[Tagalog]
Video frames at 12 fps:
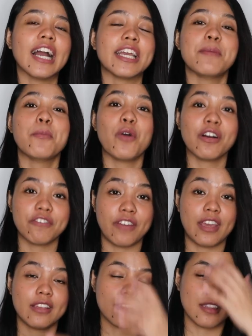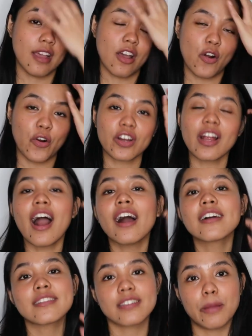ang imuang face or
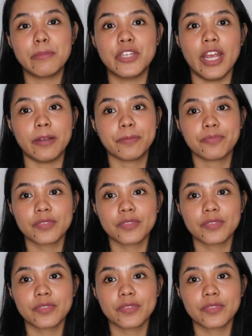ang subject.